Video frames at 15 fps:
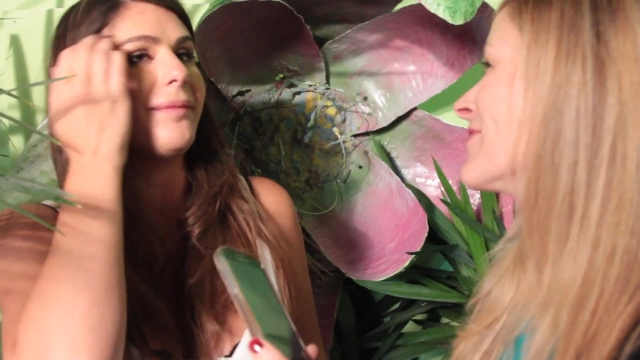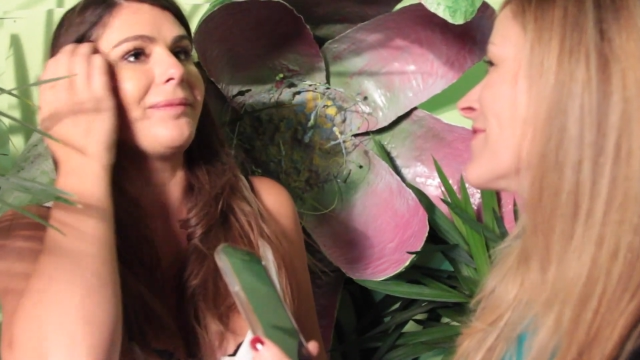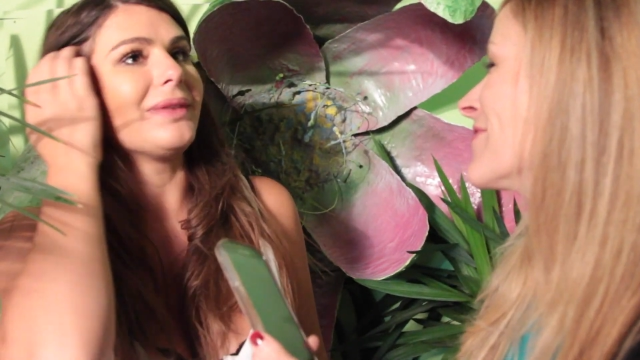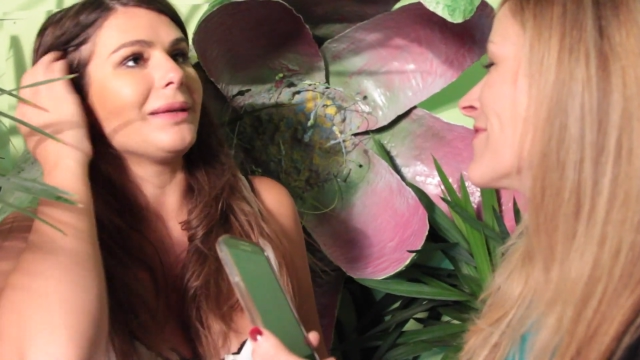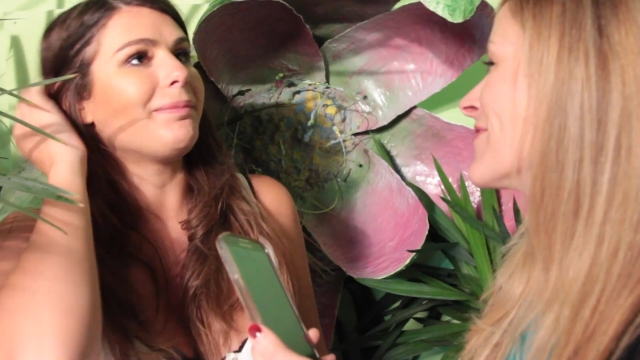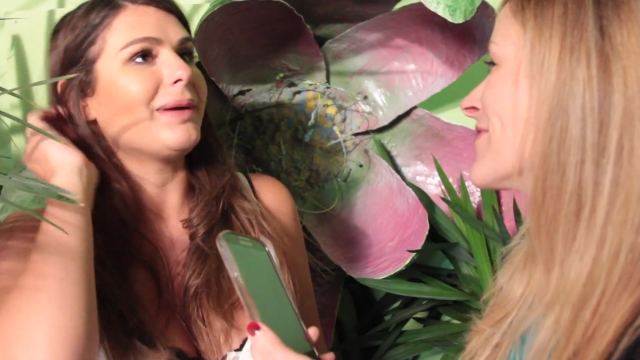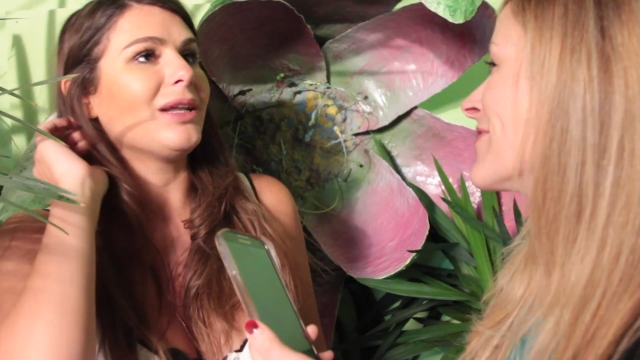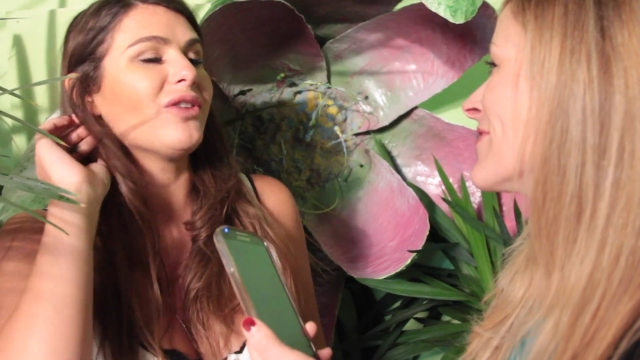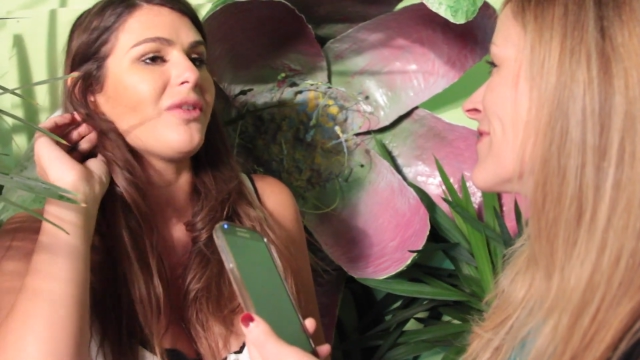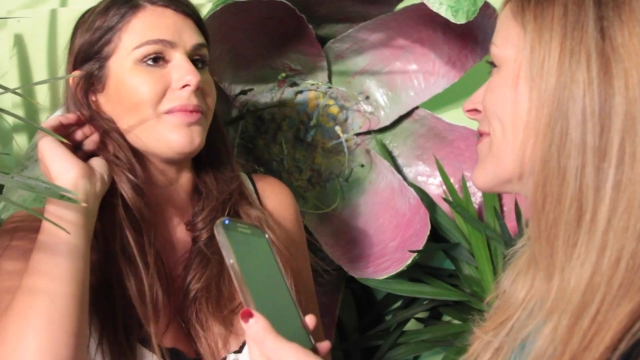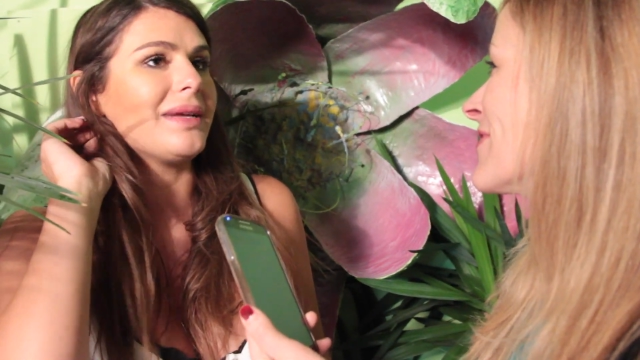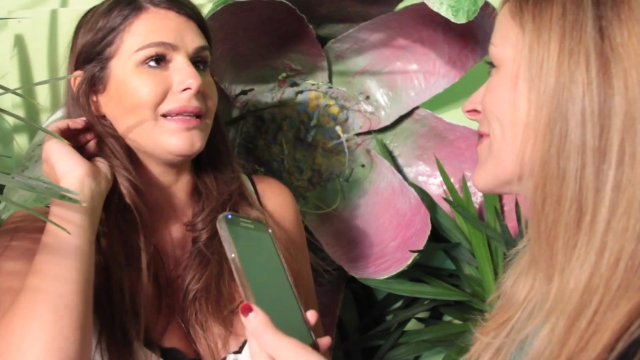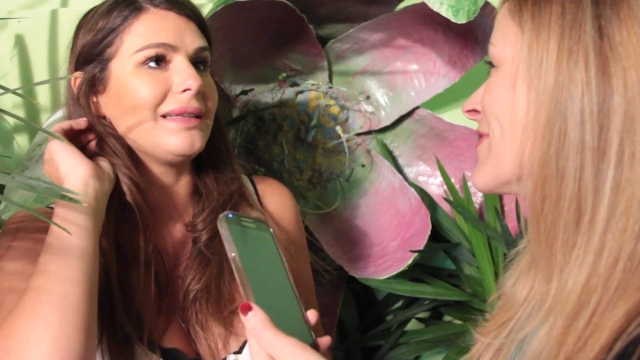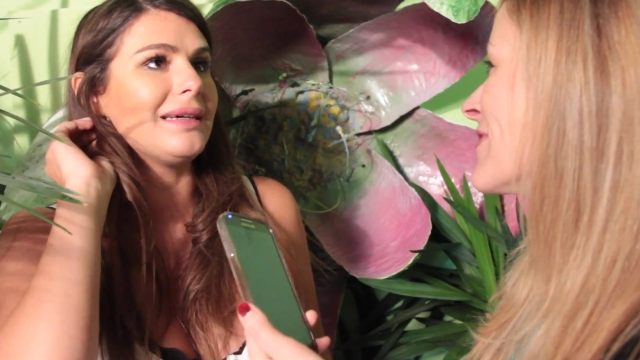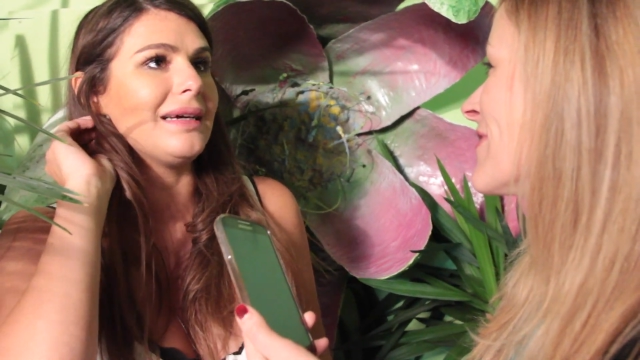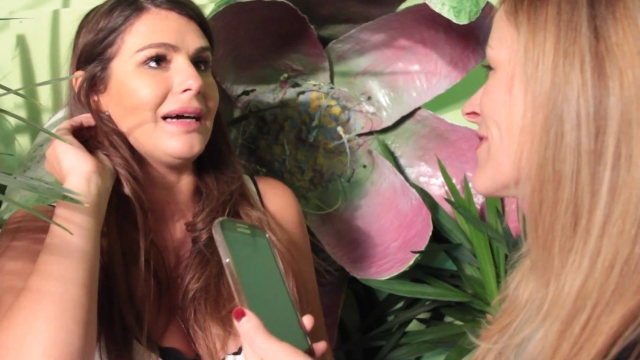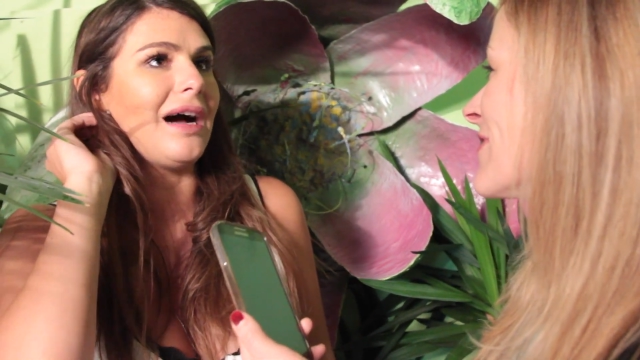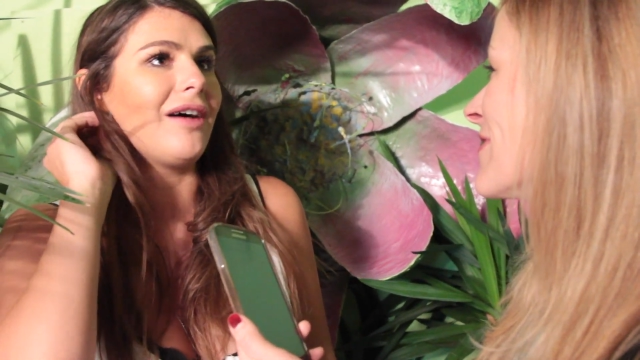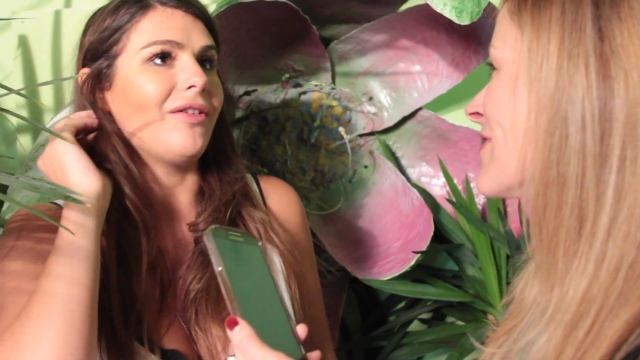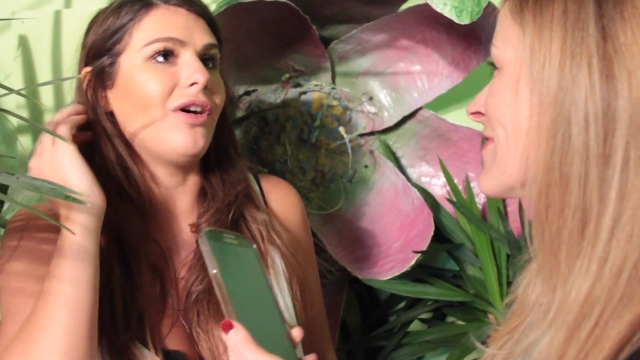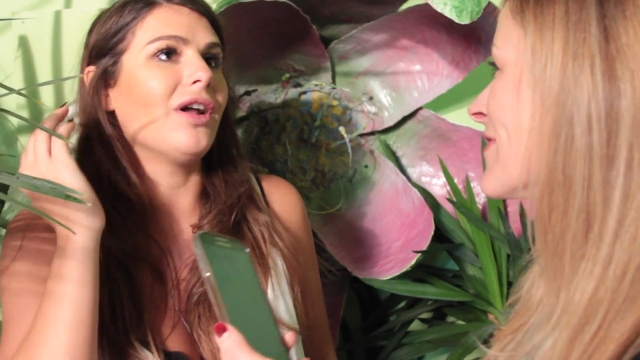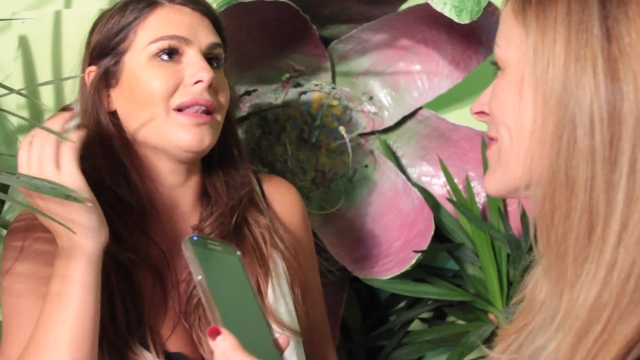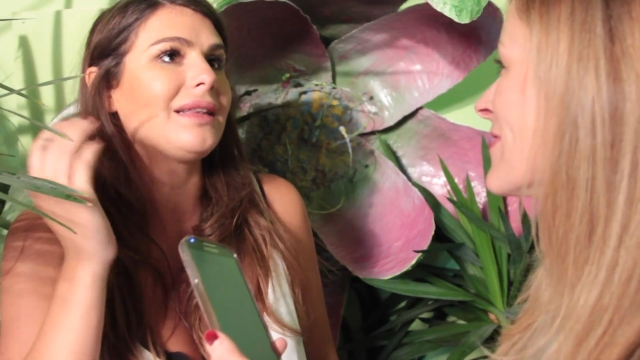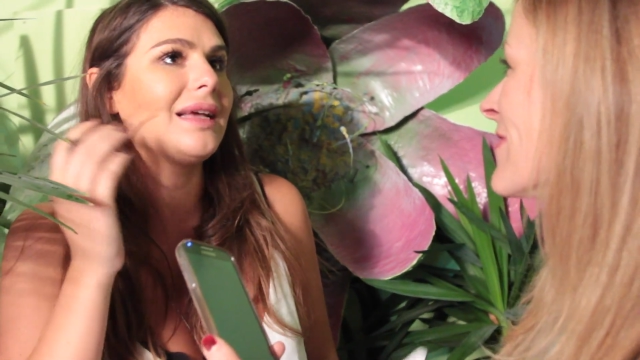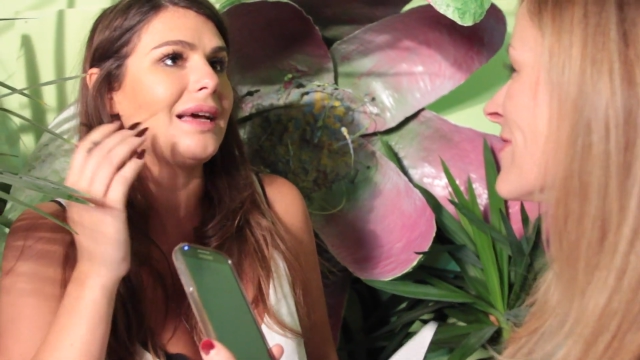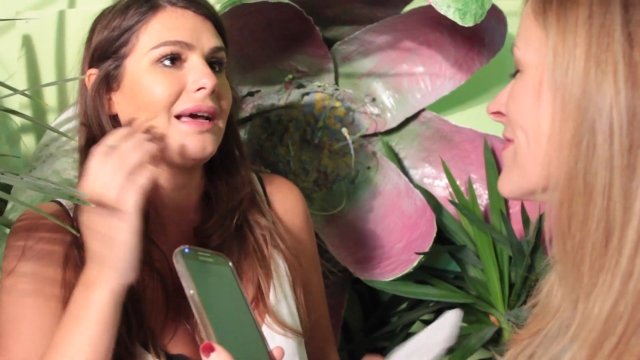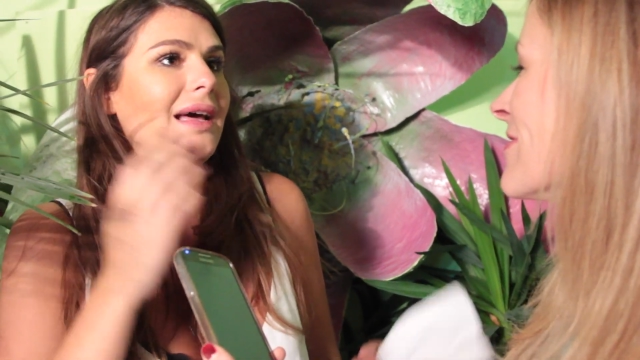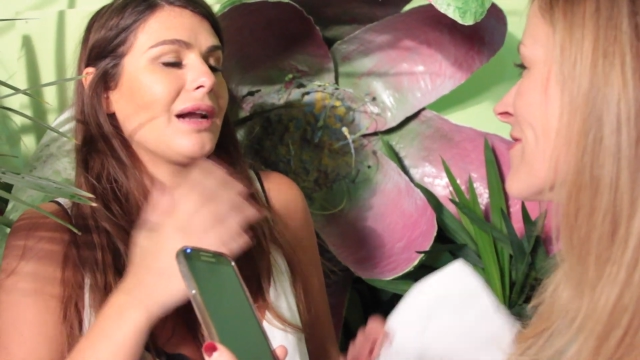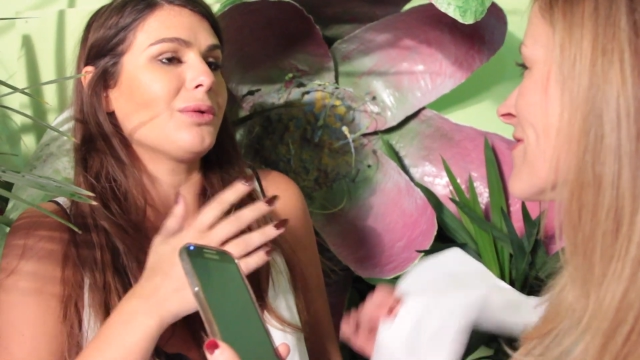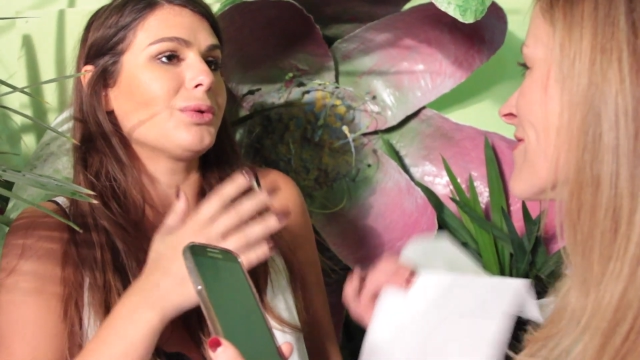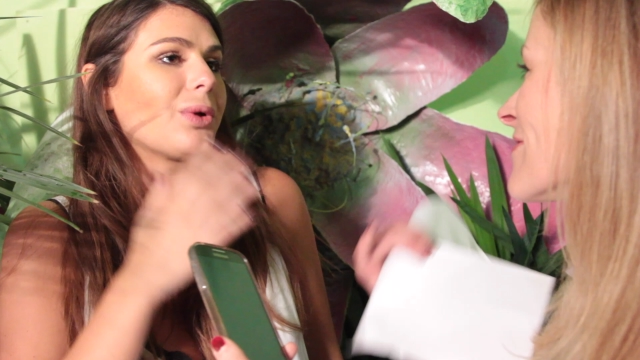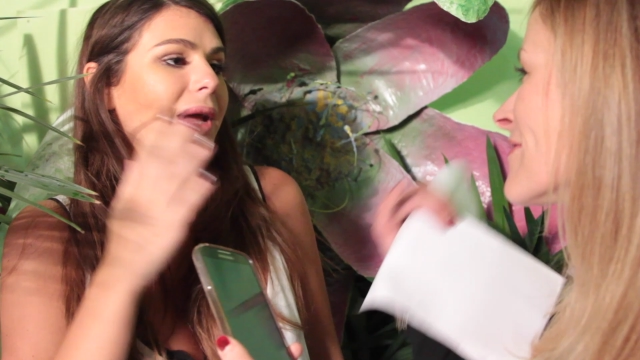dipende ovviamente, a volte era tutto